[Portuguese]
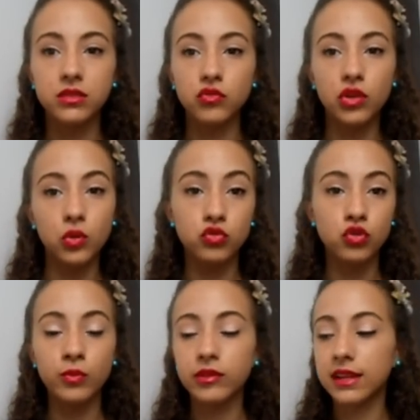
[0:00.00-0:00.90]
eu não
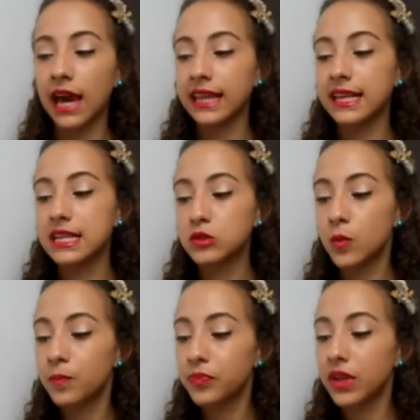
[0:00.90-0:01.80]
sou muito ligada a isso.